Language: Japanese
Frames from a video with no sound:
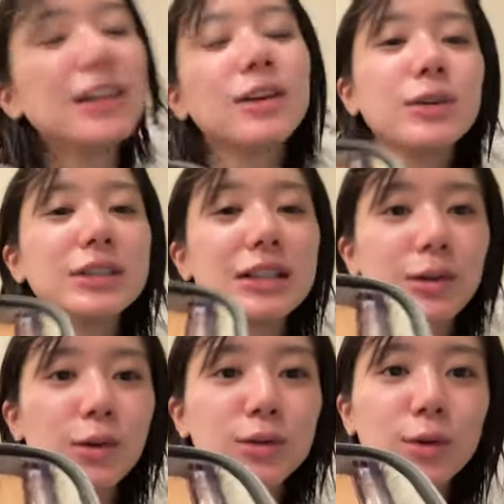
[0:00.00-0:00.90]
こちら
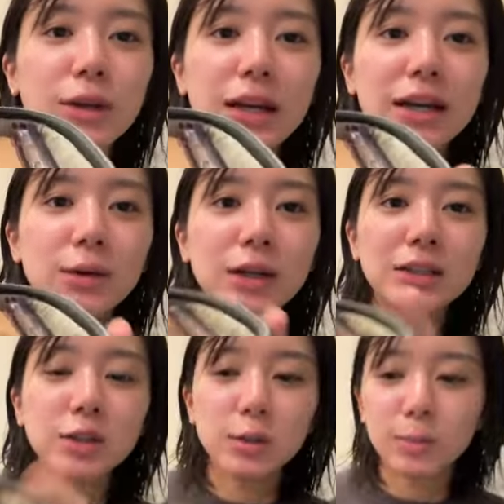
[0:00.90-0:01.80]
塗装系の化
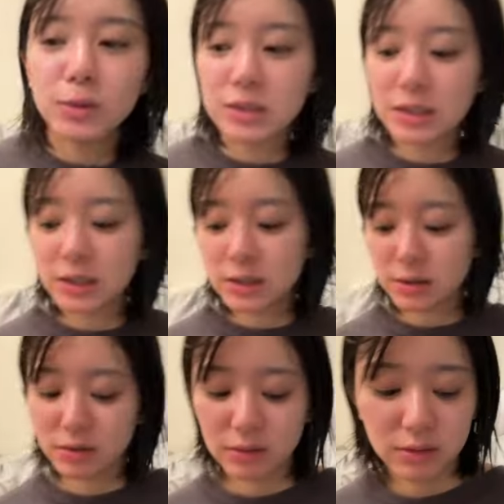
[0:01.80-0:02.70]
粧ポーチです。
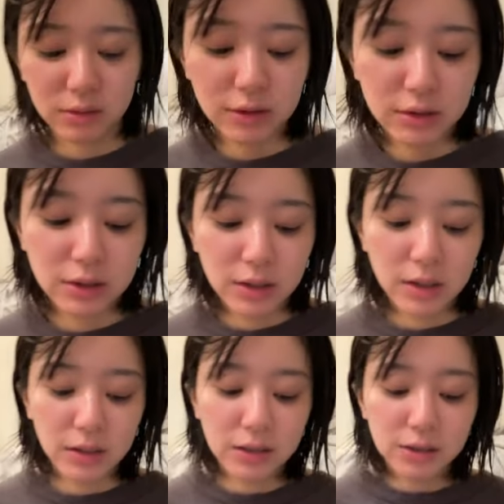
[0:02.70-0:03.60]

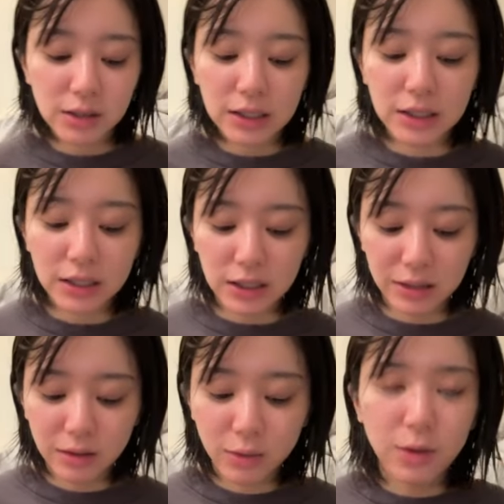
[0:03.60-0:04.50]
で次に
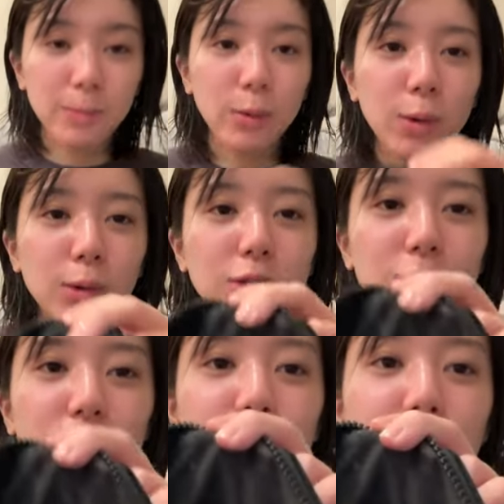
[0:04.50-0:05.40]
これ棒
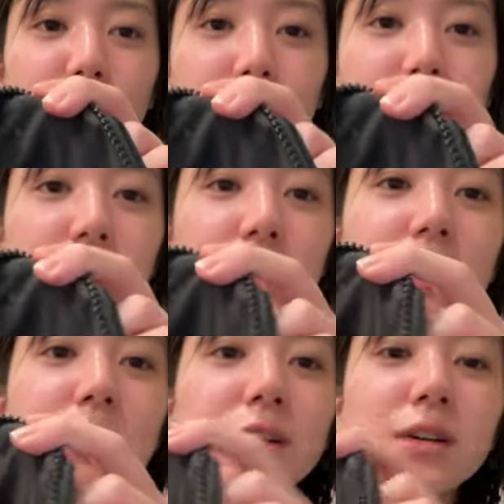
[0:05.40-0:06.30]
状の、
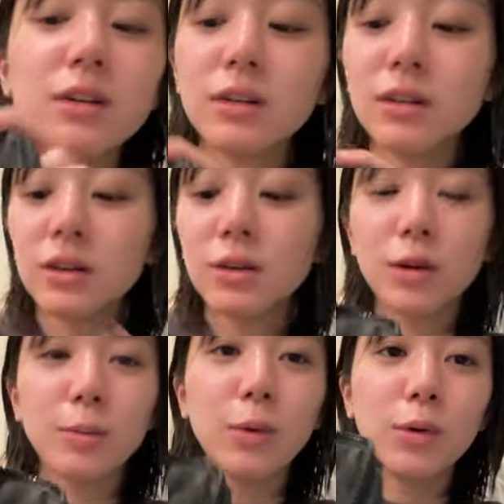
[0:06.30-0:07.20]
こ
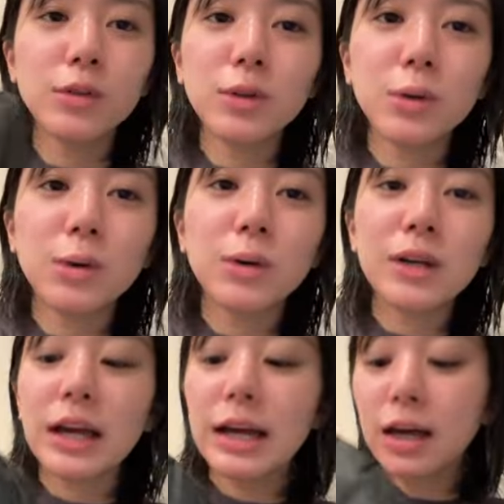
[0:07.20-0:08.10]
れ棒状
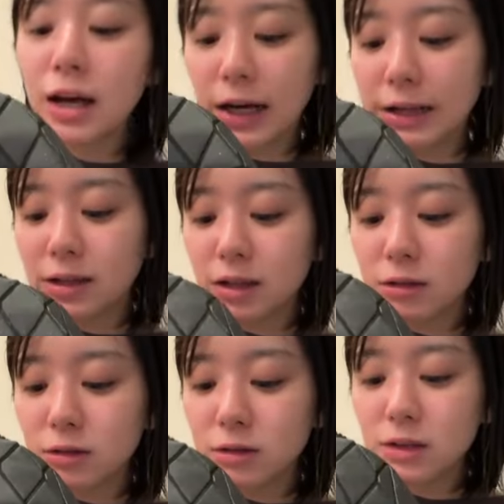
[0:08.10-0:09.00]
系が入って
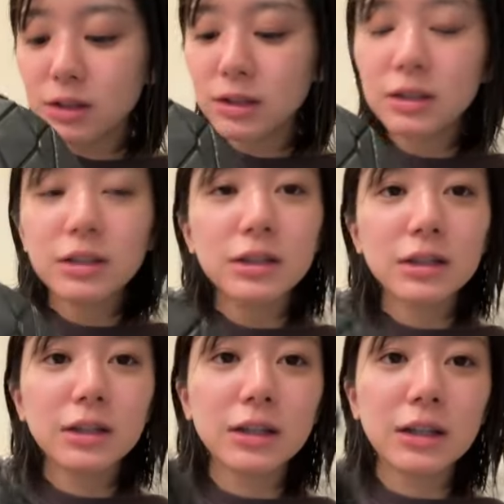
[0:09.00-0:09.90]
る化
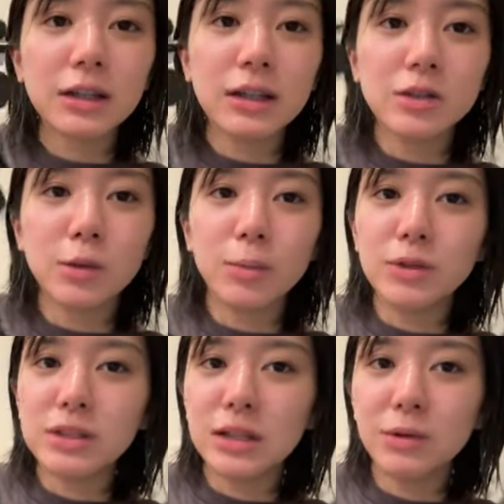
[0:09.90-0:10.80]
粧
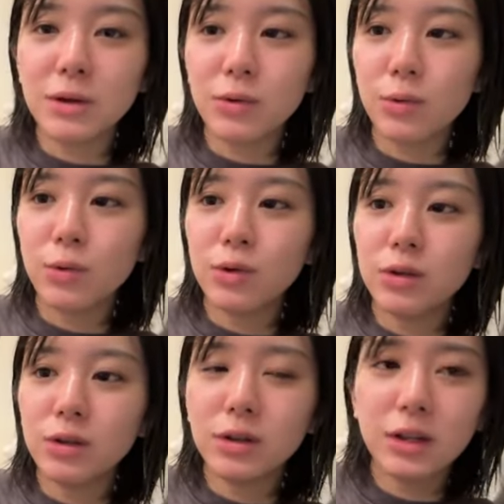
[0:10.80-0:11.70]
ポーチね。ほらこう
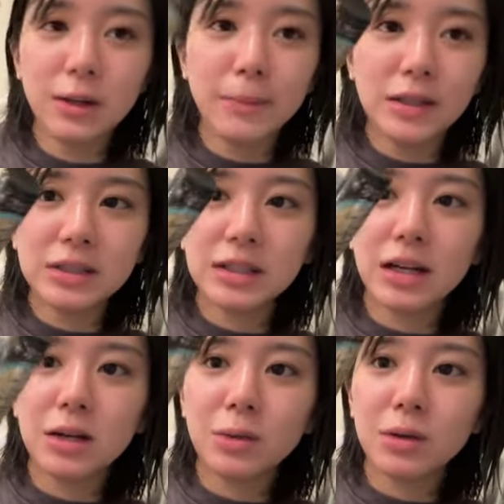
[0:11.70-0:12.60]
いう
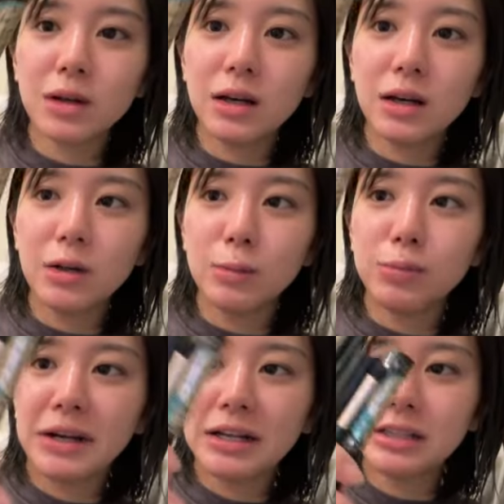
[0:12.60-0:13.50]
マスカラとかあの
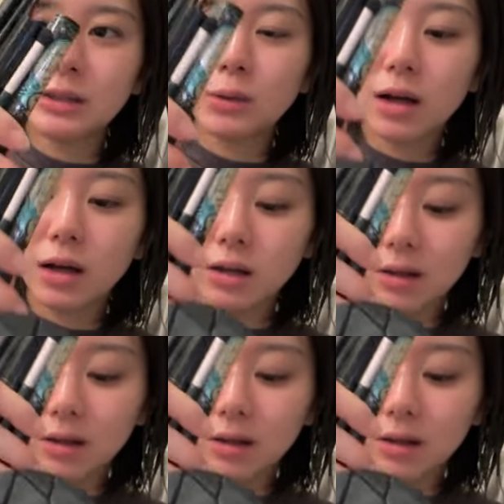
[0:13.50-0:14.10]
ブラシとか